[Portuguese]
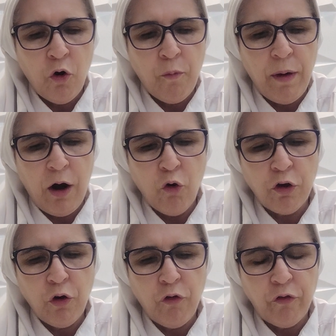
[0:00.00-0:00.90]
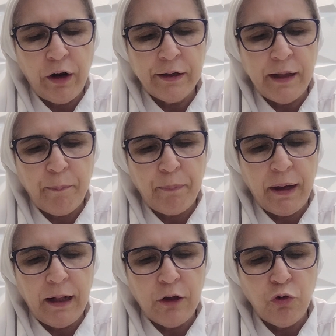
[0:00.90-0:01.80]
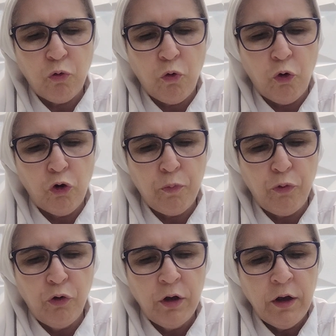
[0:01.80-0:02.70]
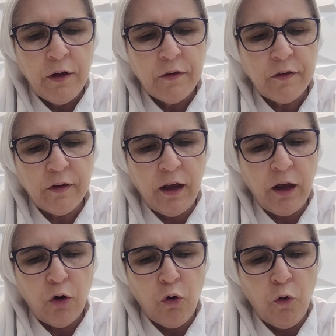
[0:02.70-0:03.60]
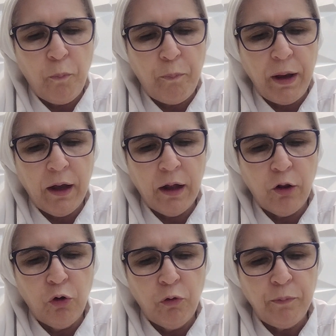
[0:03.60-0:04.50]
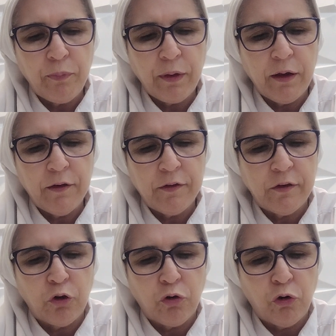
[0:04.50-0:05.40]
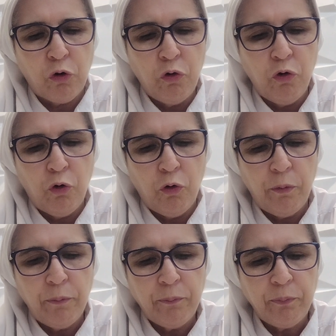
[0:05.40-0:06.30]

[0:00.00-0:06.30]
o mal que houver na pele do corpo, se o pelo se tornou